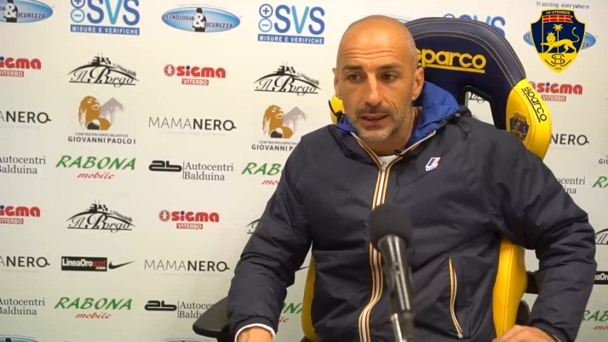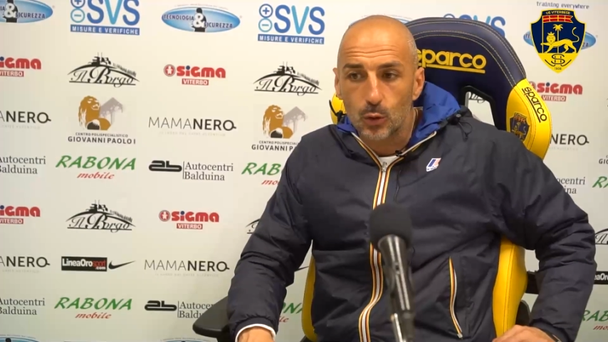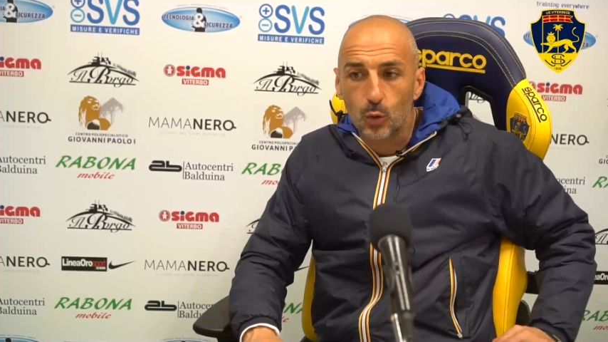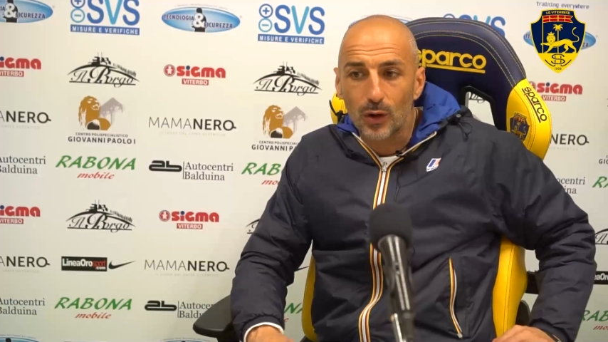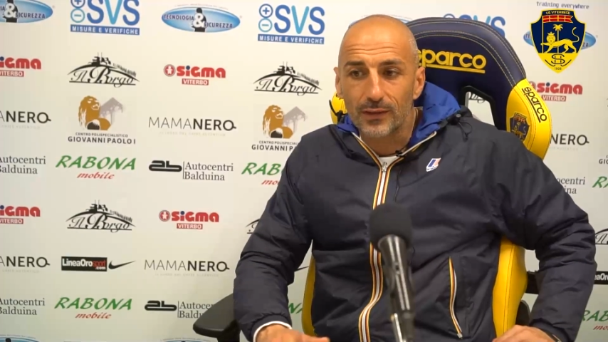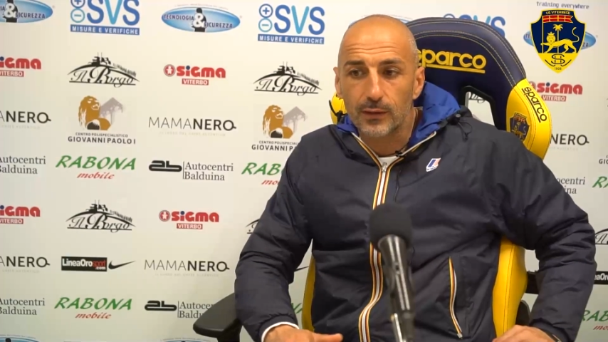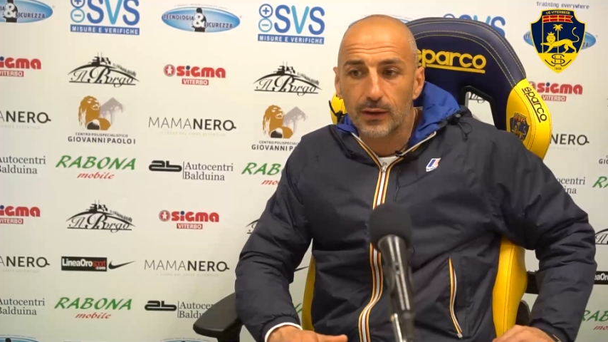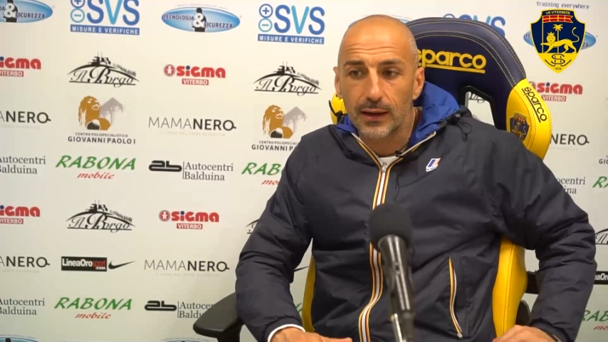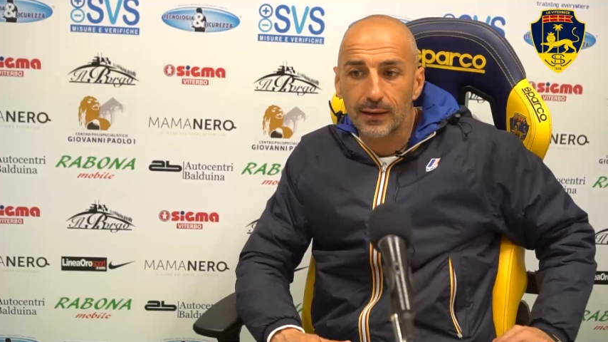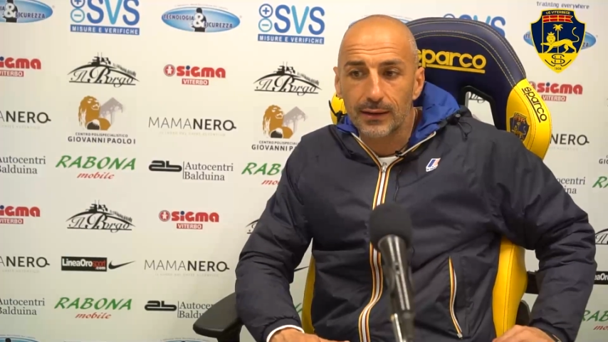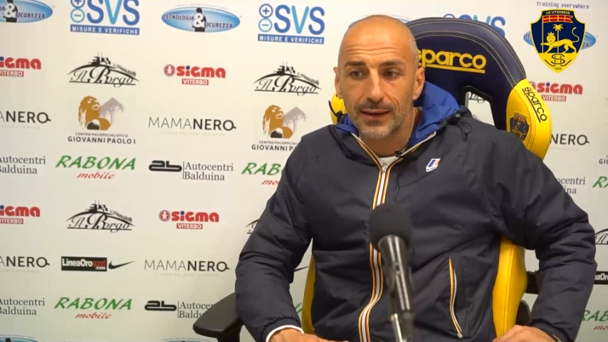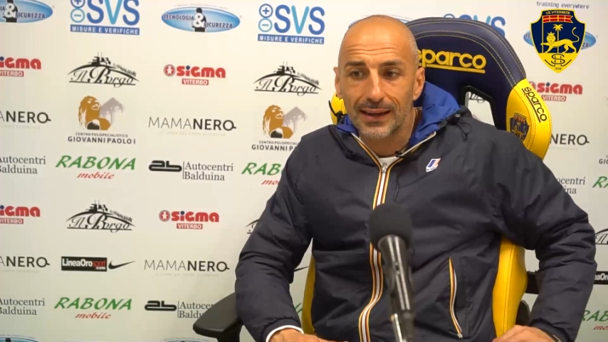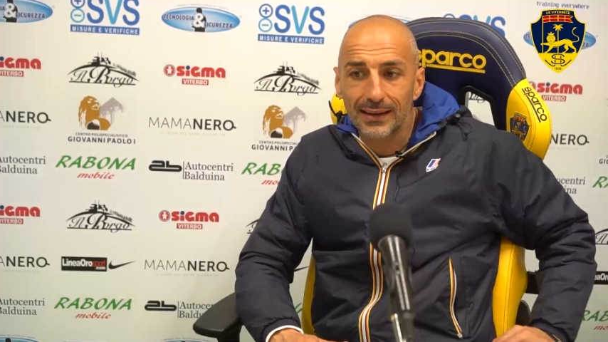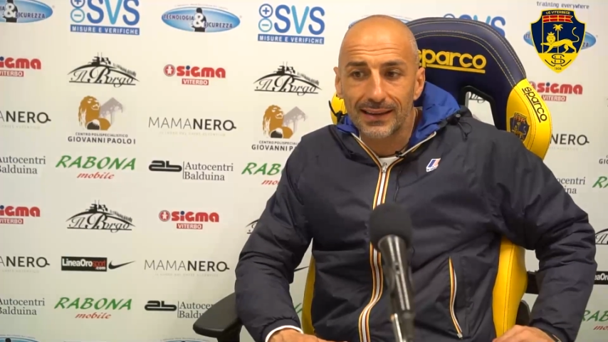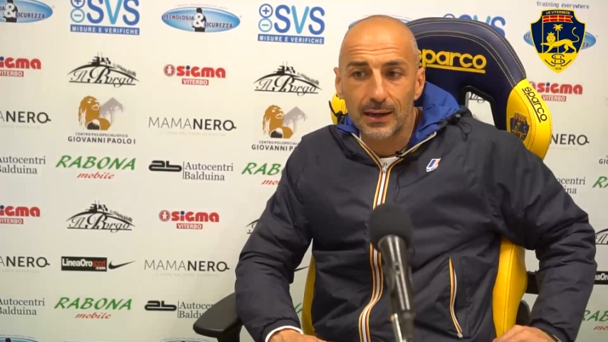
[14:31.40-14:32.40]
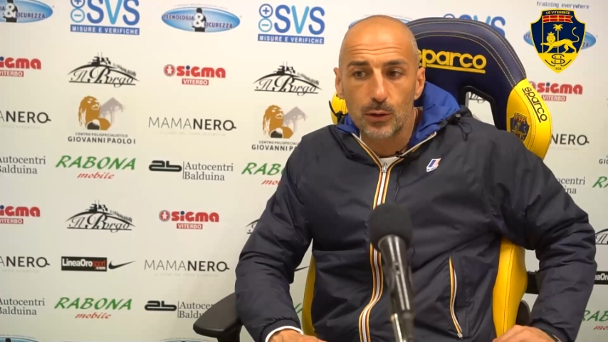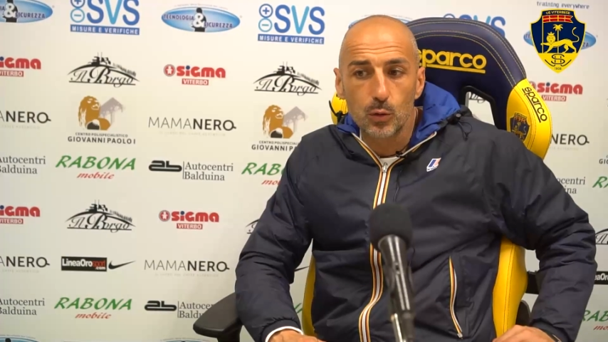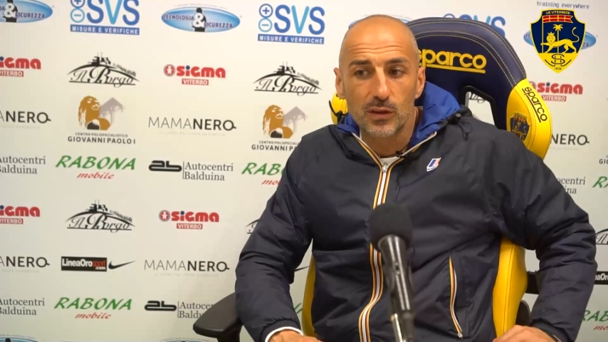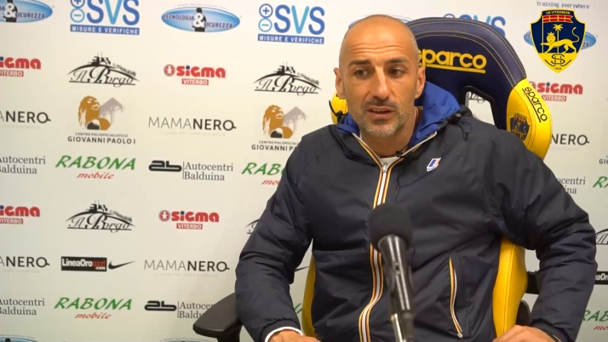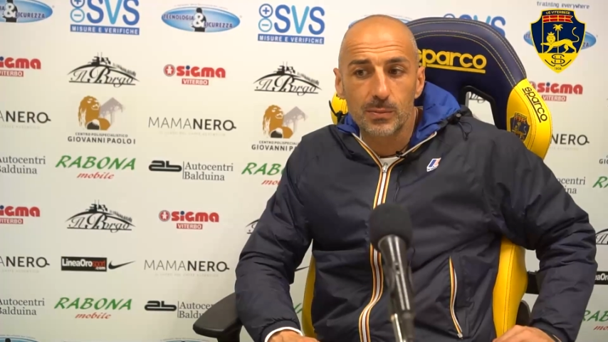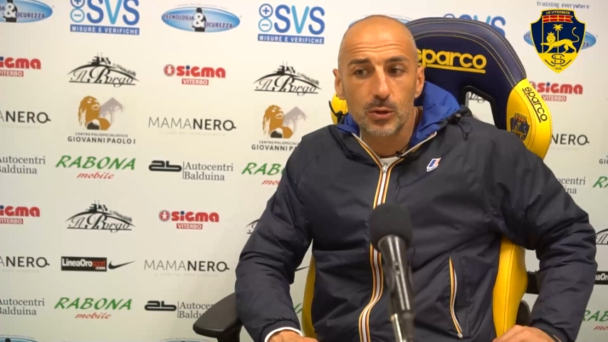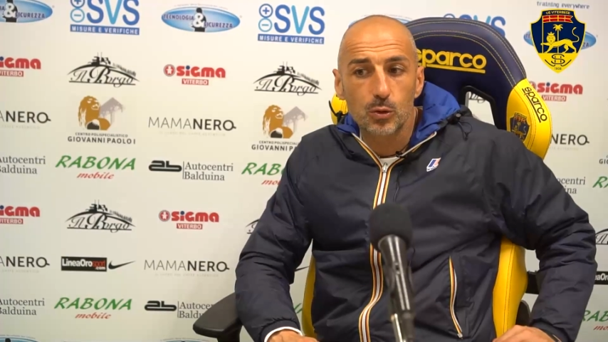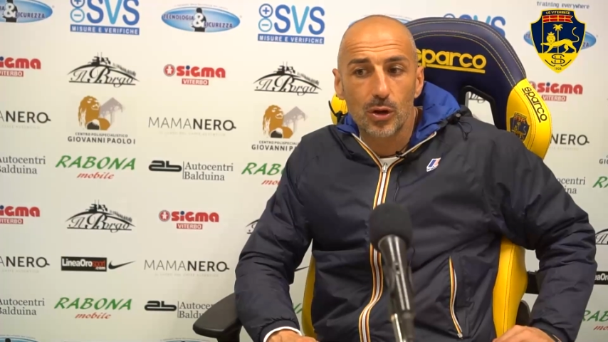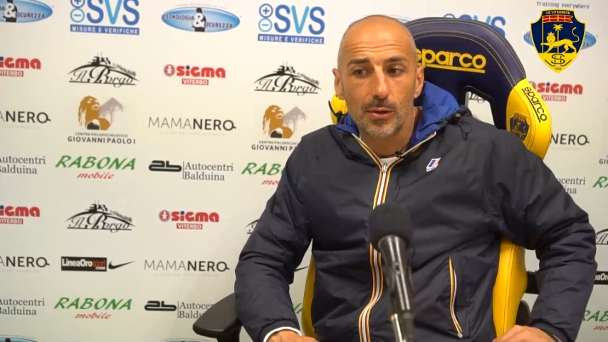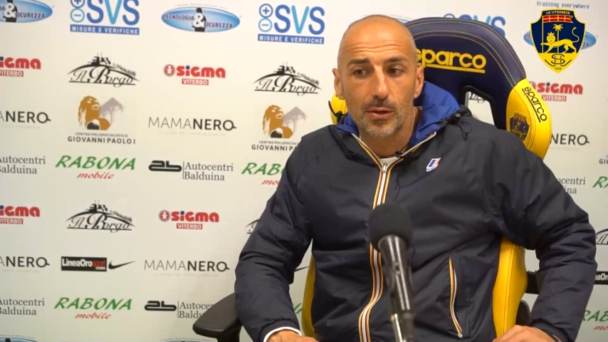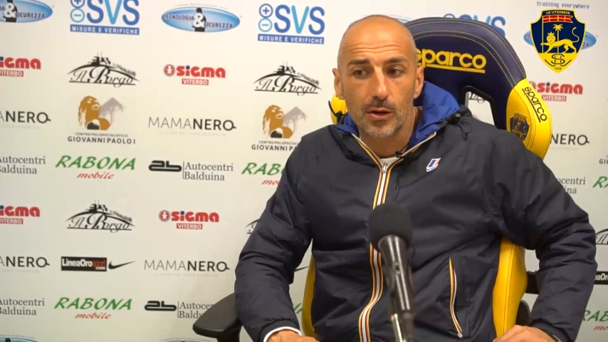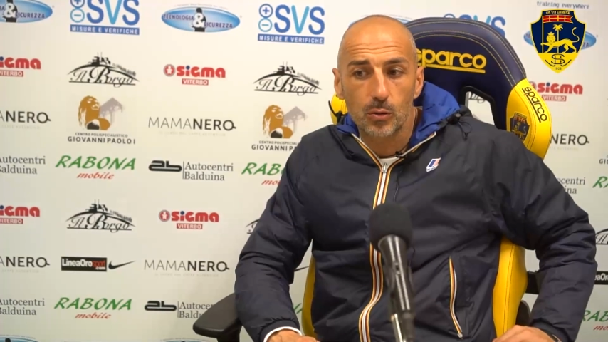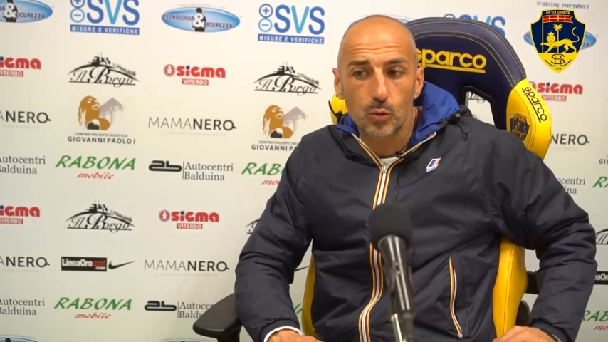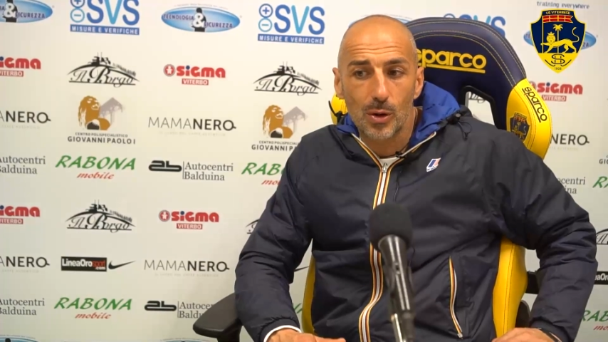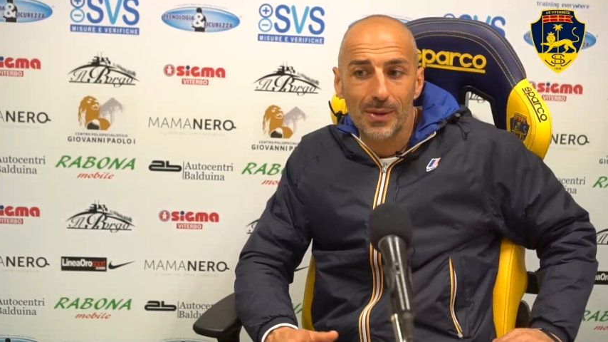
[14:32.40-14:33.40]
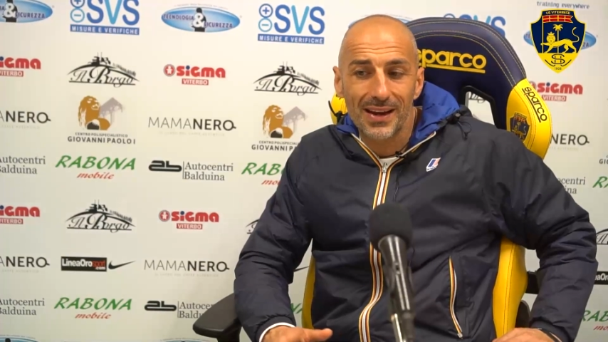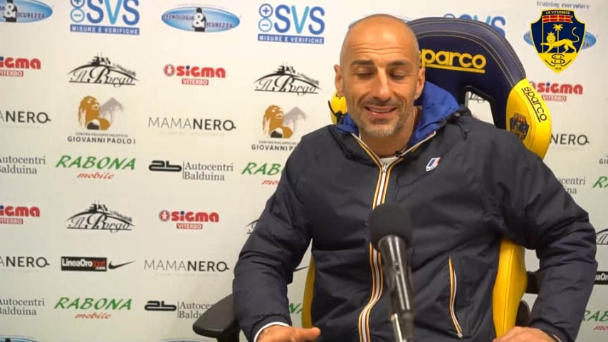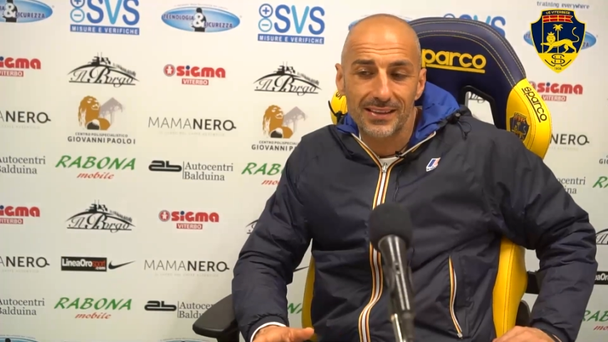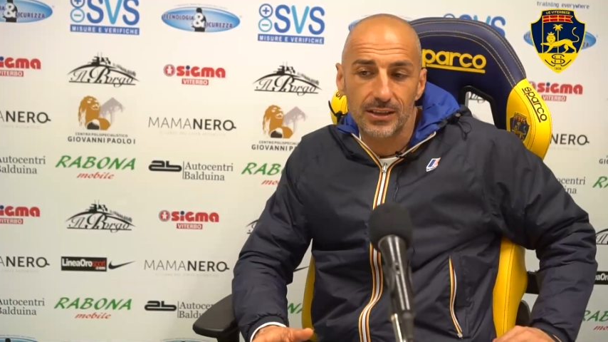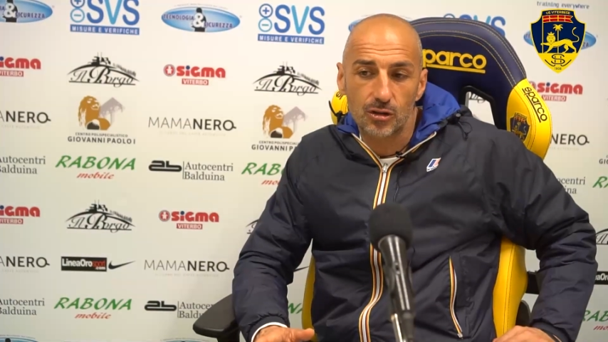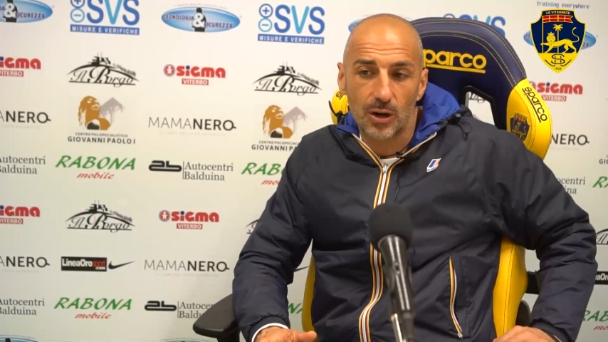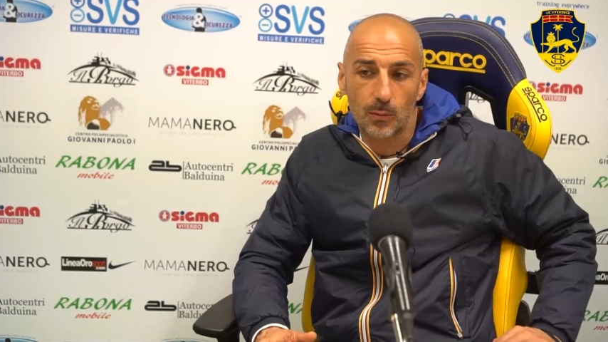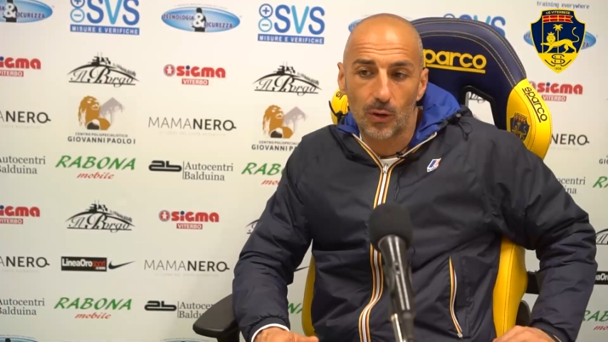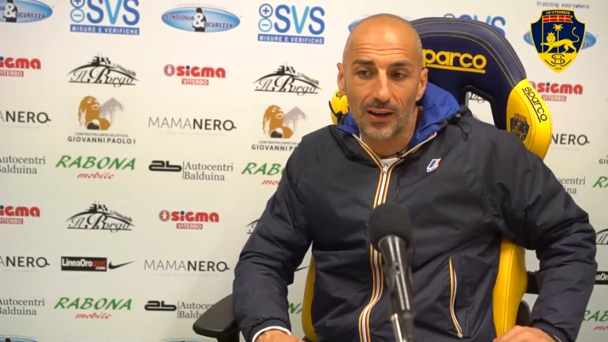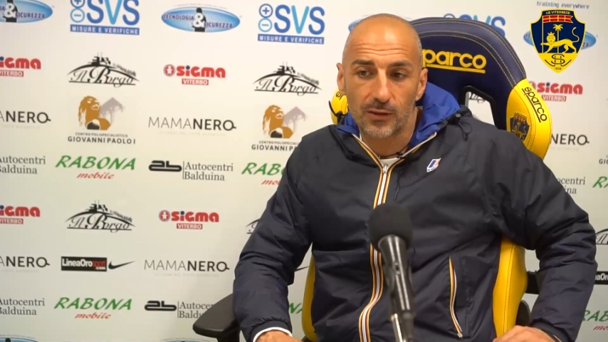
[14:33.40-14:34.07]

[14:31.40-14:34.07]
queste, negli ultimi due, due mesi diciamo,